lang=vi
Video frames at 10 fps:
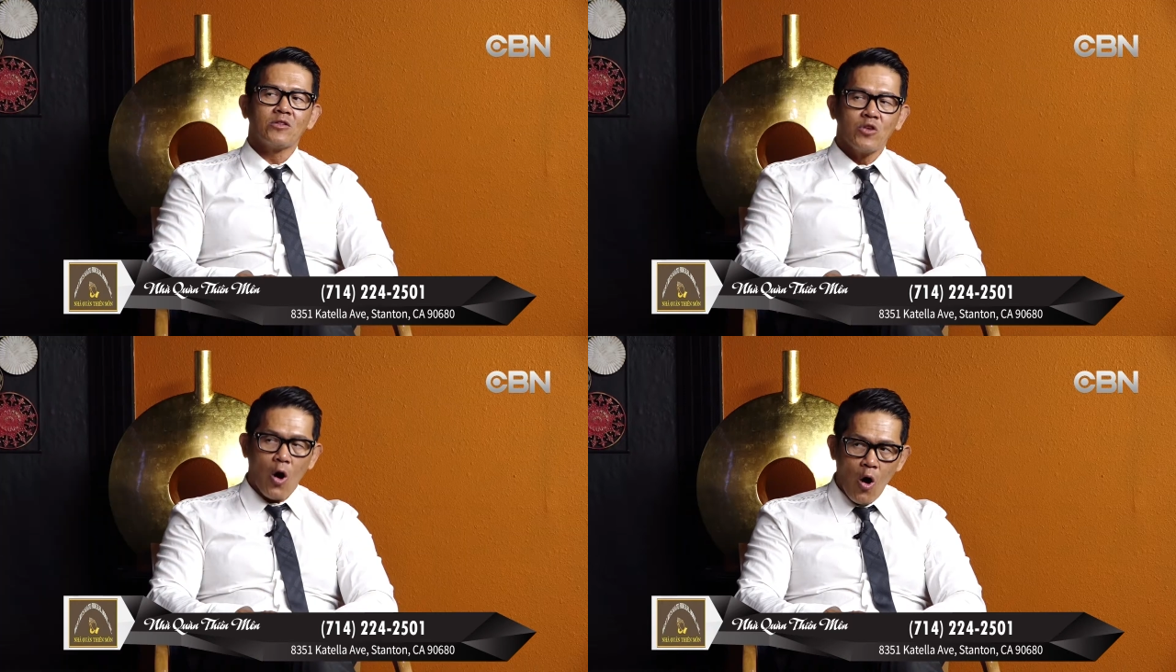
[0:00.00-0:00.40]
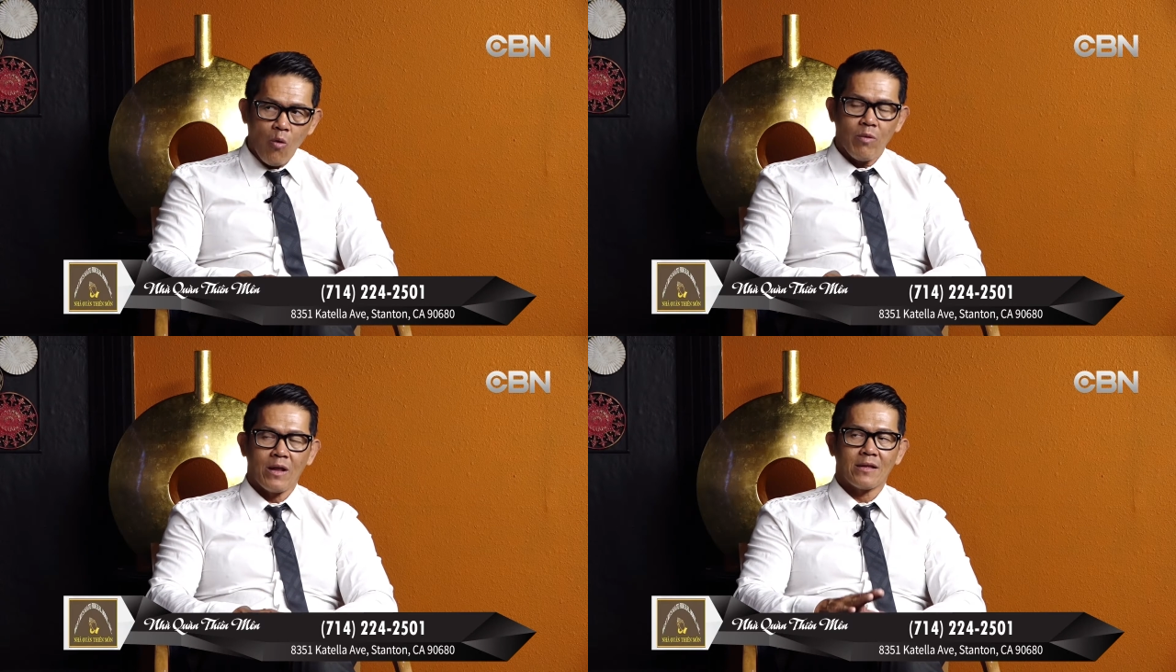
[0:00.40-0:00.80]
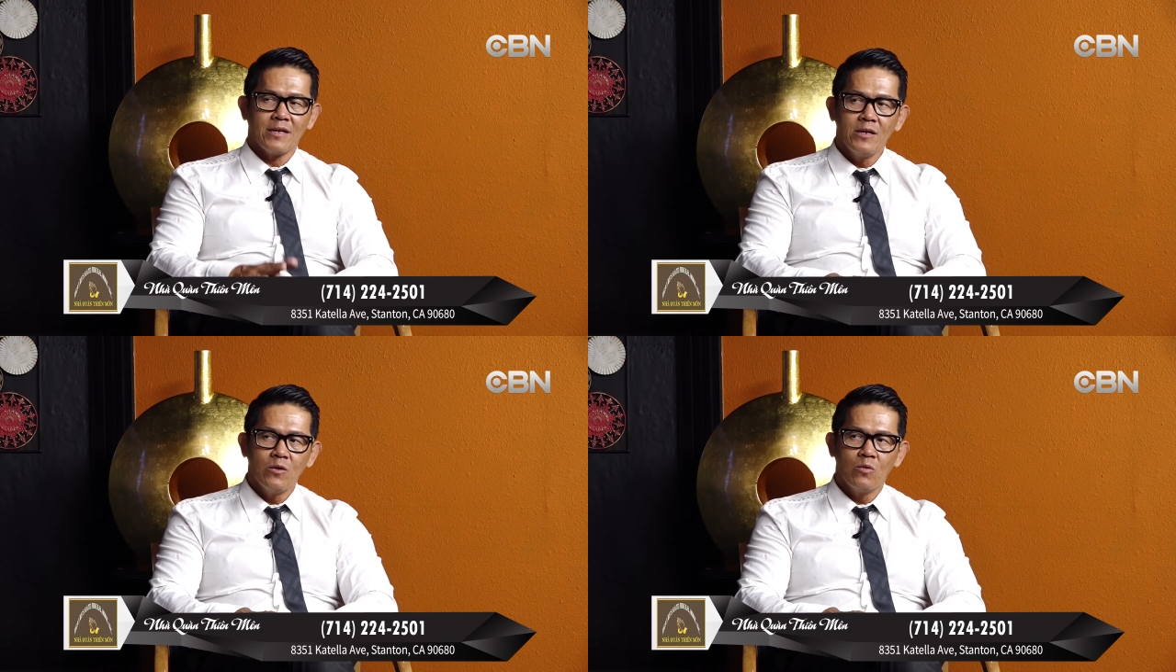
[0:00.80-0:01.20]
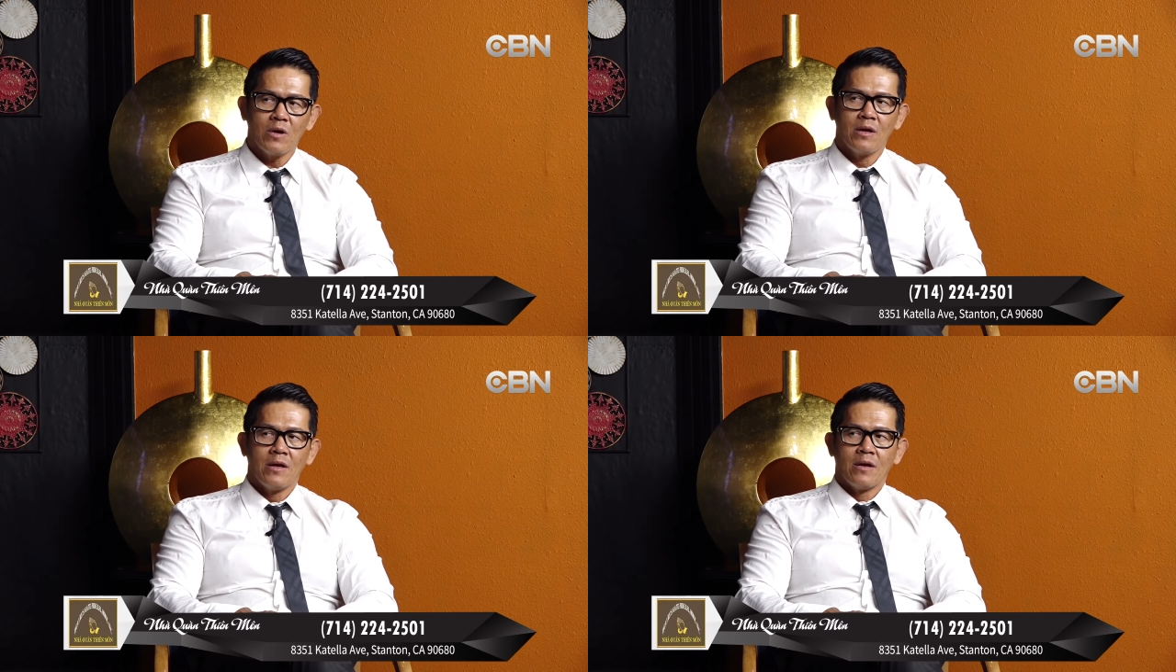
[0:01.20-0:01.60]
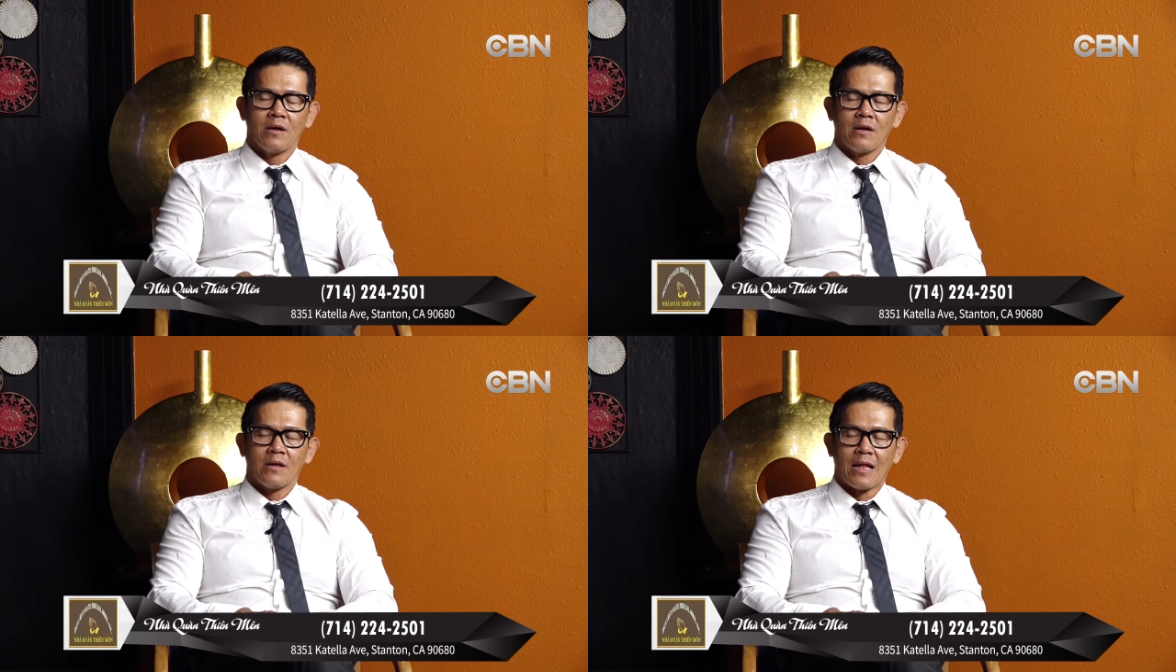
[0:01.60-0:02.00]
chôn hay là thiêu á,
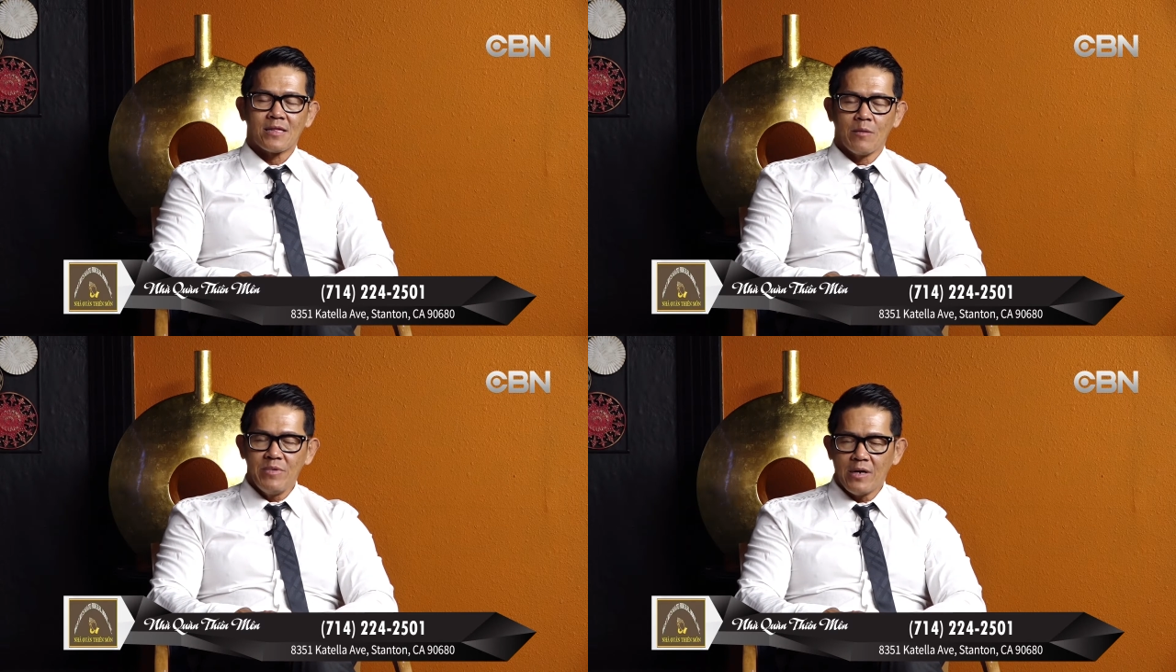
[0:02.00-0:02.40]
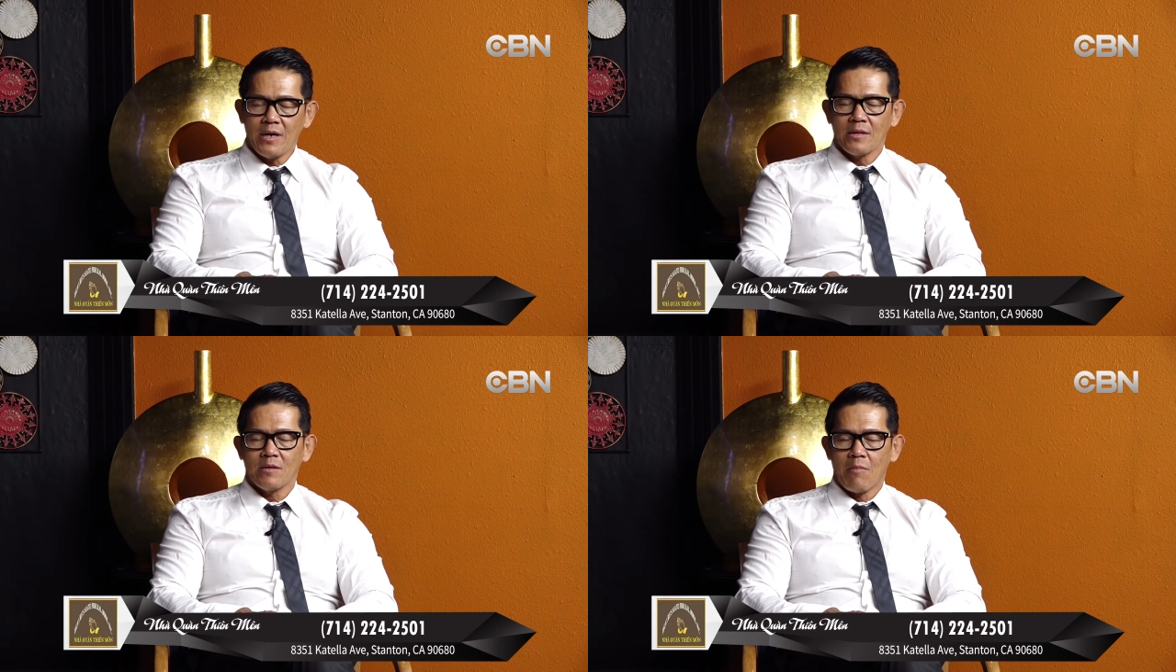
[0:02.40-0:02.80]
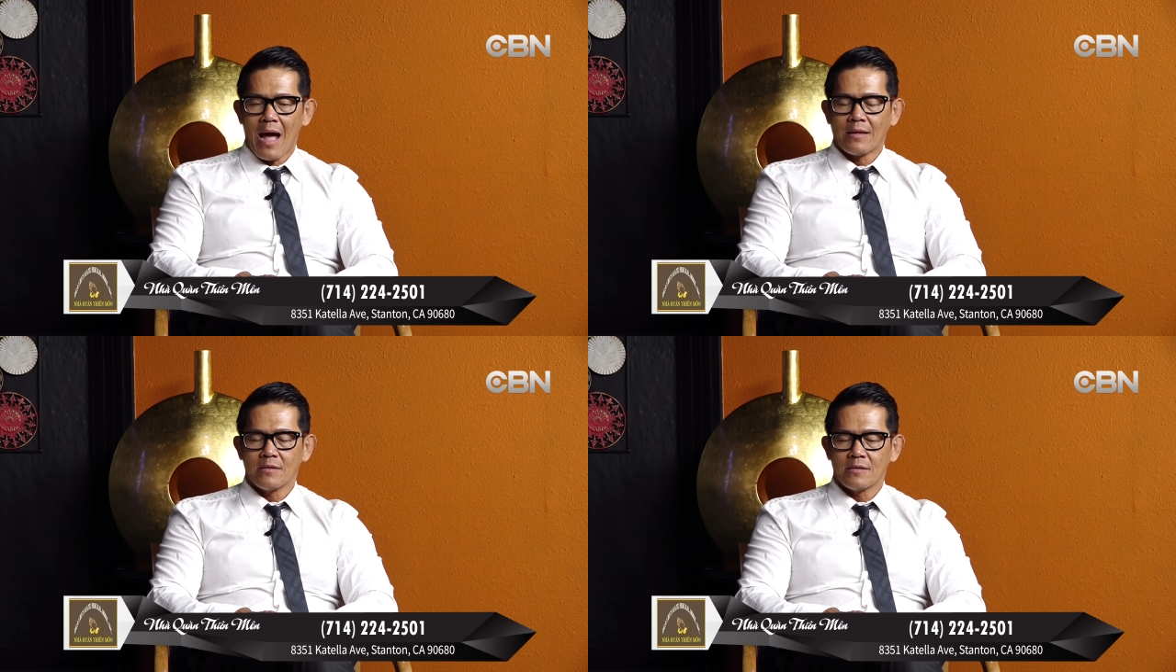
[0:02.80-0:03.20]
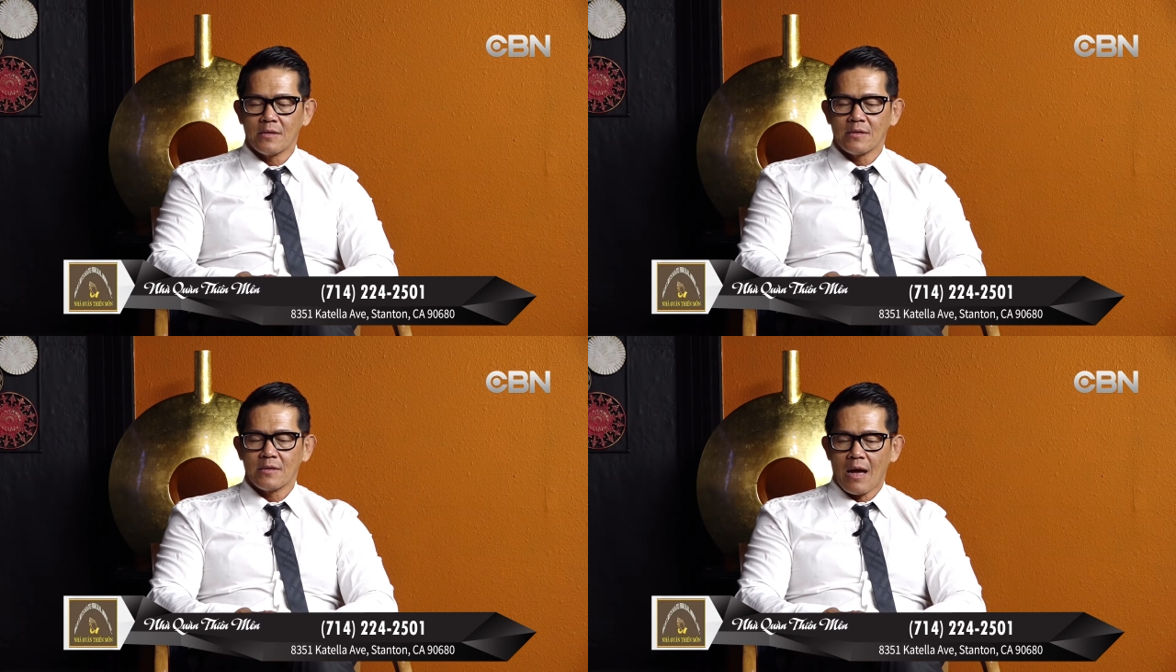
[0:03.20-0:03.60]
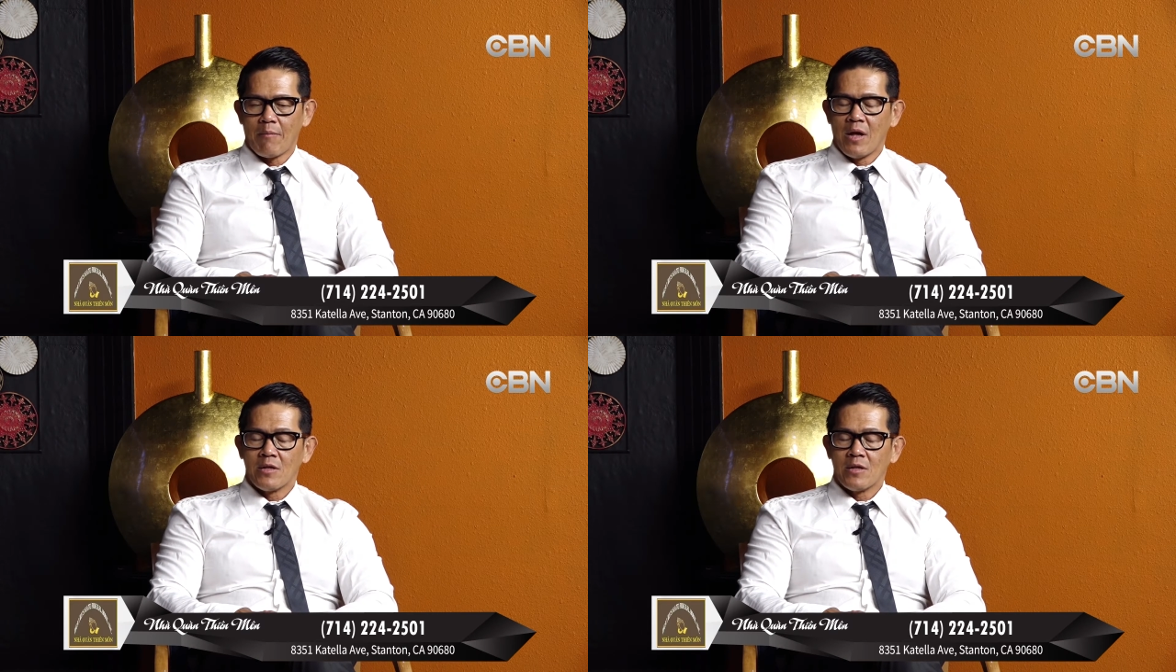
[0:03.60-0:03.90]
là sớm nhất á, thứ ba, thứ tư, thứ năm,